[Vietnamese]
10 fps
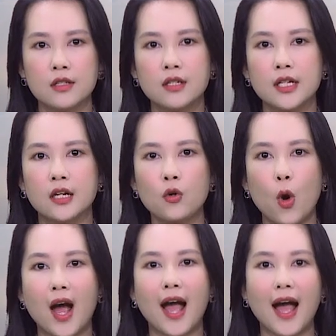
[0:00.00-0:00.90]
dự kiến
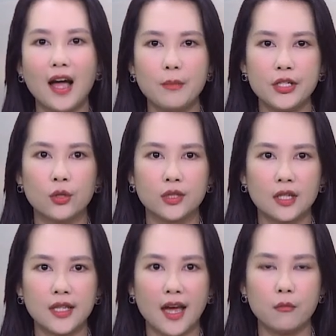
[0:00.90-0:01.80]
khoảng 20 triệu
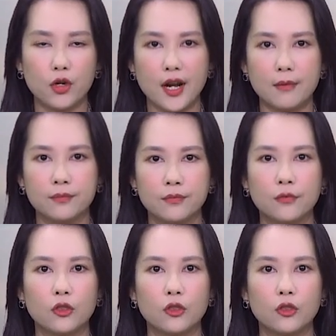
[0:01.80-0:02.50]
tấn than mỗi năm,